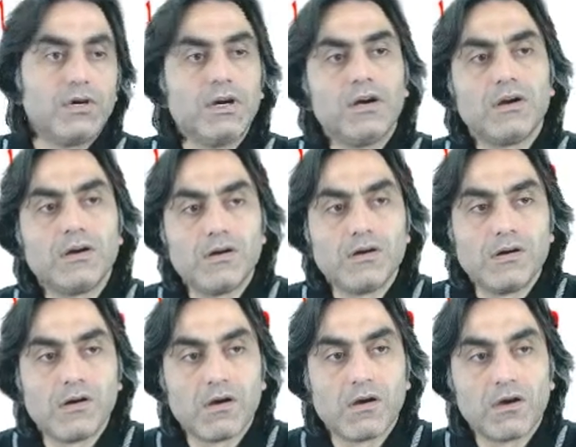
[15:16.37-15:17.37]
Ha?
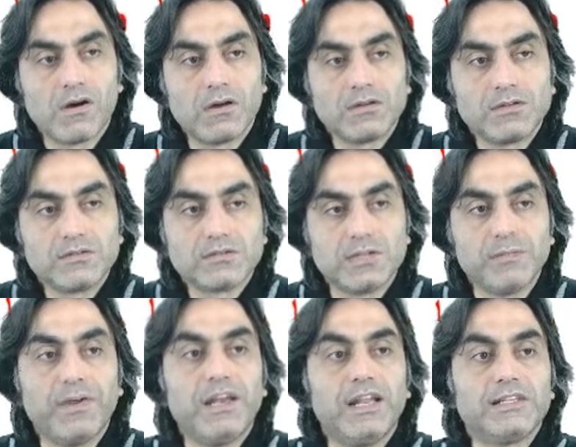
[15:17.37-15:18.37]
Temellendirme.
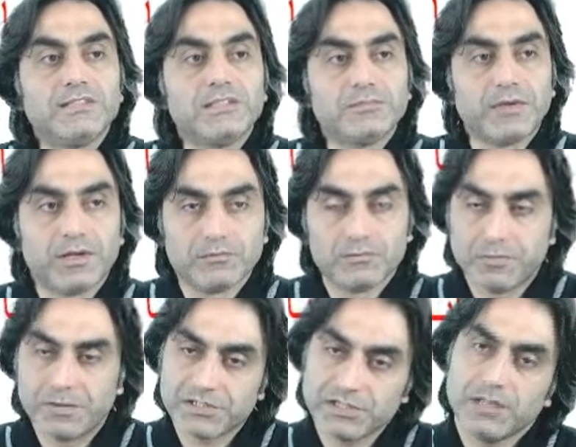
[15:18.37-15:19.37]
Temellendirme.
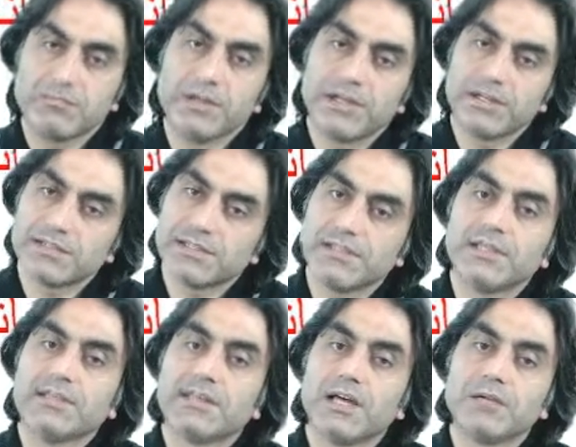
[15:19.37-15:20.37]
Bir başlayın
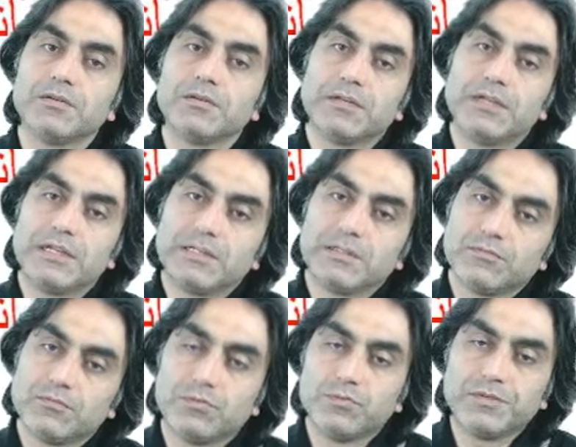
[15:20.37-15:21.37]
beyninizdeki kitabı.
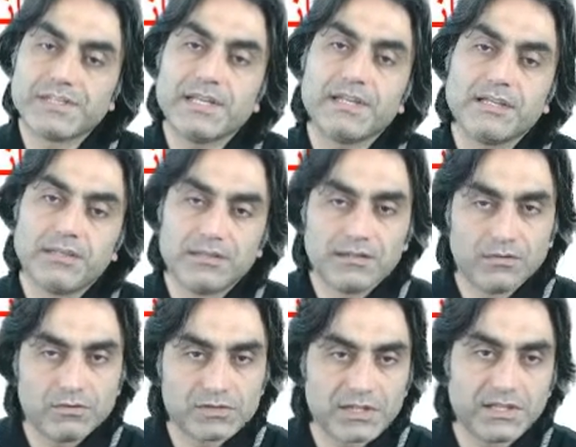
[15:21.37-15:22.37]
Bu bize
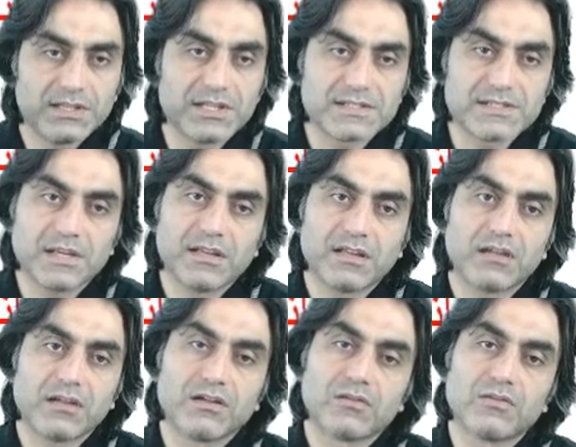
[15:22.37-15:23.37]
önceki derslerde de